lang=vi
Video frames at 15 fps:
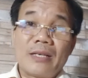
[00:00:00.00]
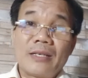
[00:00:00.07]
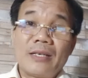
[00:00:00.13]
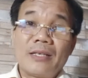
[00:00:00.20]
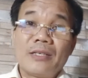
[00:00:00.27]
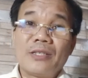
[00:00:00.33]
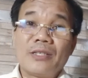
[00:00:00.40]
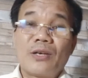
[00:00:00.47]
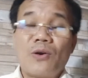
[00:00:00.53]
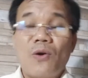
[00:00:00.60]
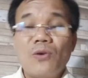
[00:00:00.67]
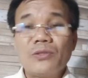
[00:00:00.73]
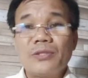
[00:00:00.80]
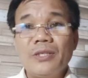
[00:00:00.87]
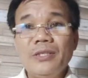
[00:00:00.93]
là người
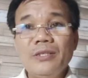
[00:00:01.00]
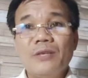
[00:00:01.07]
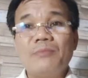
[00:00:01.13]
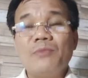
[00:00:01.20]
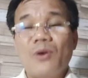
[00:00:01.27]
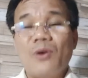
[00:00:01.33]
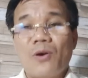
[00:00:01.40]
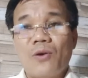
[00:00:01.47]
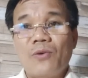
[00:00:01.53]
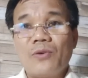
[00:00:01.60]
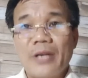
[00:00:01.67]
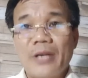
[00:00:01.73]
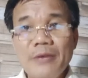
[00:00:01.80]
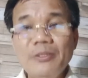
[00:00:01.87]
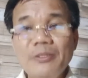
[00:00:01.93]
cổ xí ủng hộ.
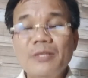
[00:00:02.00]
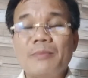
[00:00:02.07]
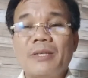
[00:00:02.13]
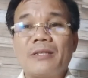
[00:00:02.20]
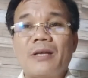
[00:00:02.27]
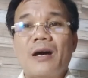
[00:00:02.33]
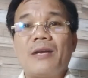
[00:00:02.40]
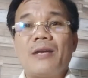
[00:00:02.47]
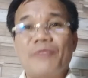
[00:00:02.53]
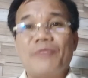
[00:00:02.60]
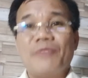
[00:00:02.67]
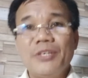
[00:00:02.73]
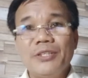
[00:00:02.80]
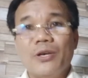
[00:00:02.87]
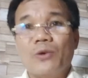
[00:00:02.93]
Nếu như mình cho là
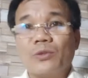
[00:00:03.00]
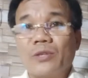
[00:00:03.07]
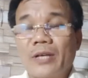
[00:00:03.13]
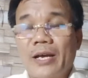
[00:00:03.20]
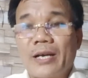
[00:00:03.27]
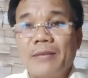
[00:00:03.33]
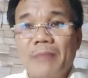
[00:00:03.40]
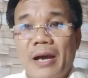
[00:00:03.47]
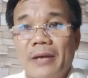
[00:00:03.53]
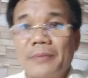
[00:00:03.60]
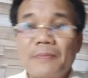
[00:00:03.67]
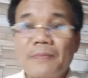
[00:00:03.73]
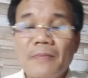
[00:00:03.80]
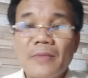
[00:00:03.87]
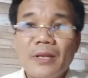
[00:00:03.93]
ví dụ thôi nha các bạn.
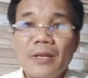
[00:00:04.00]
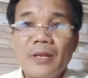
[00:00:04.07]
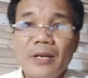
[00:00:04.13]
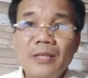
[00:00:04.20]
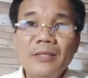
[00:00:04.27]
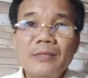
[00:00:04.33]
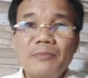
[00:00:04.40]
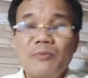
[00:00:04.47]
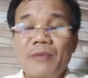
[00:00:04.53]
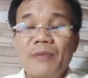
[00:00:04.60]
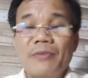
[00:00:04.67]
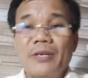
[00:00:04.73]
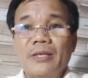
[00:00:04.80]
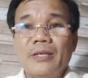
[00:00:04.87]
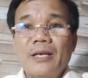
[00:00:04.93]
Nếu như bởi
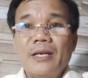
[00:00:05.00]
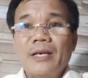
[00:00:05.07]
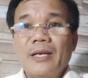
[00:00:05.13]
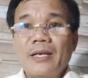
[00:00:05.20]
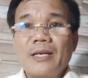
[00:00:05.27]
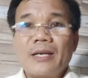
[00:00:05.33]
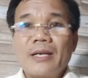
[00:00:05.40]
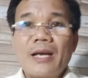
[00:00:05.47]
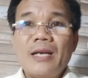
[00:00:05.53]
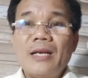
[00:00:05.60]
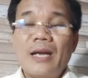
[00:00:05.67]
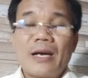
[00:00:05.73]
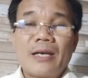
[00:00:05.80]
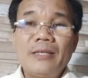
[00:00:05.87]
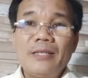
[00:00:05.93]
vì đây
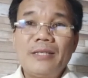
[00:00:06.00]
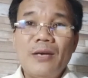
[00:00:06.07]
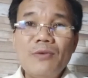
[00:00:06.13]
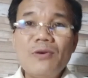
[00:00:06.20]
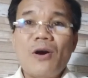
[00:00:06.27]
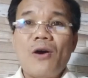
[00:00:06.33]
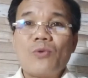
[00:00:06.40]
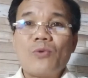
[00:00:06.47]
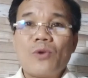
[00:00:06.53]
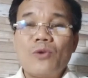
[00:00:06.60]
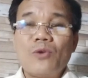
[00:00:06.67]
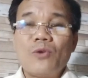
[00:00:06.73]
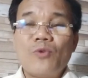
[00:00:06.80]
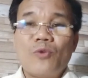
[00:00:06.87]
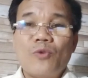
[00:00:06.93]
là cái dấu hỏi của
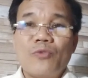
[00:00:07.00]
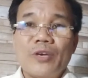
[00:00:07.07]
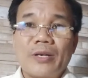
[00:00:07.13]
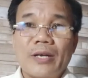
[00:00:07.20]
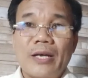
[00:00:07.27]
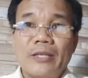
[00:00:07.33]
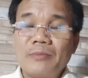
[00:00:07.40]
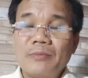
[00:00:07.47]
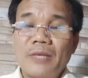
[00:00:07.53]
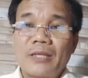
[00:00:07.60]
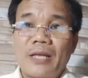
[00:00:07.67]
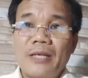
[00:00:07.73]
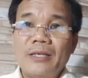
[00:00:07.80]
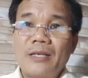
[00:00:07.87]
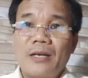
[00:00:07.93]
cái vụ việc này, chúng ta
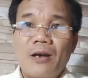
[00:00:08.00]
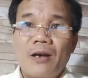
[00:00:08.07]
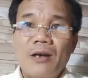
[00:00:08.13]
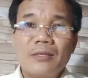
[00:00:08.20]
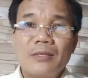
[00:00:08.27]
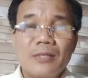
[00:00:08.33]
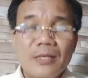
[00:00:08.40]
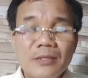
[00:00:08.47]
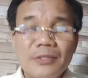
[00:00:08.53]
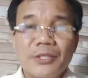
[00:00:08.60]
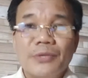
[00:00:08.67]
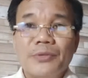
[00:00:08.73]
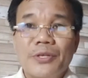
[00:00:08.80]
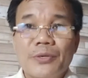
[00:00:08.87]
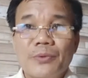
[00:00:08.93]
thấy có rất
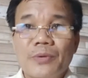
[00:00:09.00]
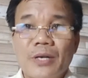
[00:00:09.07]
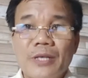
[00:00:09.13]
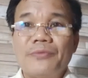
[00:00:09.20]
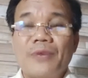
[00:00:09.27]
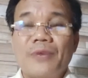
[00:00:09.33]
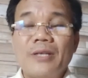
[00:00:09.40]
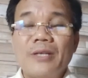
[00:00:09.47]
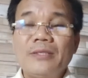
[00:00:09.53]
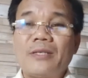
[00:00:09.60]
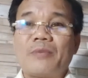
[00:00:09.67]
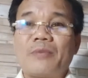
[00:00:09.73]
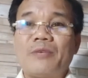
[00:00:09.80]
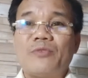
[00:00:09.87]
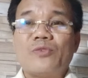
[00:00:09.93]
nhiều điều nghi vấn
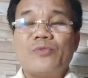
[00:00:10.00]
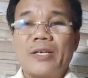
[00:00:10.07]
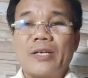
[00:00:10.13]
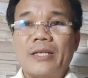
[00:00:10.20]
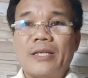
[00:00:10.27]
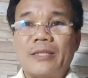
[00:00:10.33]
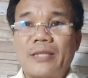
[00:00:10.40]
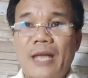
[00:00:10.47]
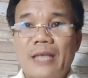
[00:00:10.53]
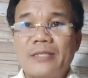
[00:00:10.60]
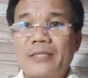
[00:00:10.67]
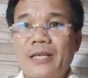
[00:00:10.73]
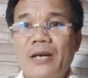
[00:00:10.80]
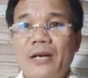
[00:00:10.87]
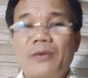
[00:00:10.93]
trong cái vụ việc này. Tại
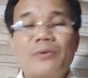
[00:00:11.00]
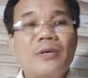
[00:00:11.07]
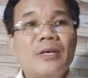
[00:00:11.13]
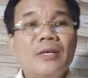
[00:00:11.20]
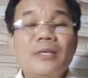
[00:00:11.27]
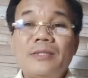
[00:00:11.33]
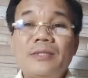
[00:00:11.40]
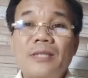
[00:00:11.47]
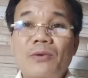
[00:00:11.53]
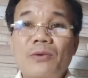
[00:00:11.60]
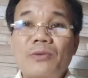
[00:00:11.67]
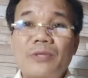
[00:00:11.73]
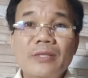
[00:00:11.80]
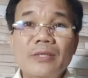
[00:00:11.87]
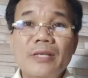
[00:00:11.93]
sao sau
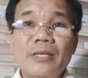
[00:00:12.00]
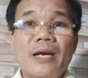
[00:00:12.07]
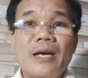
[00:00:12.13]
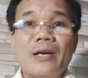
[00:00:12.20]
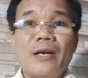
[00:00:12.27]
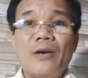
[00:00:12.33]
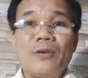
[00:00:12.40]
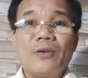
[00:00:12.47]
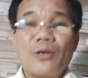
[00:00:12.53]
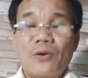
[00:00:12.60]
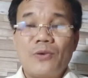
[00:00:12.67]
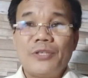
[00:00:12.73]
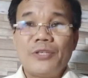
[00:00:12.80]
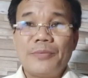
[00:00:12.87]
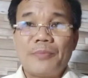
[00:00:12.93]
chuyến đi Hà Nội là
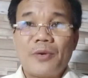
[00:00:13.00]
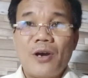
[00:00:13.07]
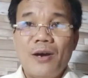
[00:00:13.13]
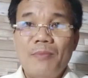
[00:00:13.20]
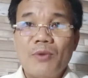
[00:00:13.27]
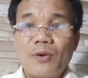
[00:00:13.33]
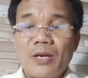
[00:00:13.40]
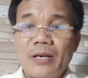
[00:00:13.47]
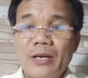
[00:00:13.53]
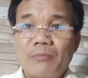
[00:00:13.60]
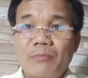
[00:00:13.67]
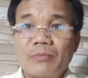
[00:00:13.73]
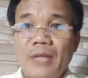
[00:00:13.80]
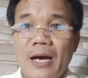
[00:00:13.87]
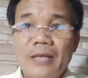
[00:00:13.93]
cô Diệp có một cái
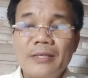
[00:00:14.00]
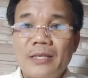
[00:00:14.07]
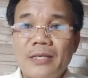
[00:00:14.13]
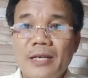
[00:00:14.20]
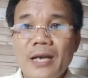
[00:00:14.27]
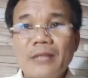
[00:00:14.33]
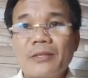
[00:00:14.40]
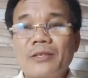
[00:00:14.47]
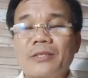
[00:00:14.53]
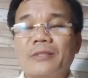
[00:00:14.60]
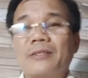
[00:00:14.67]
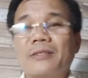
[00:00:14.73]
động thái khác thường?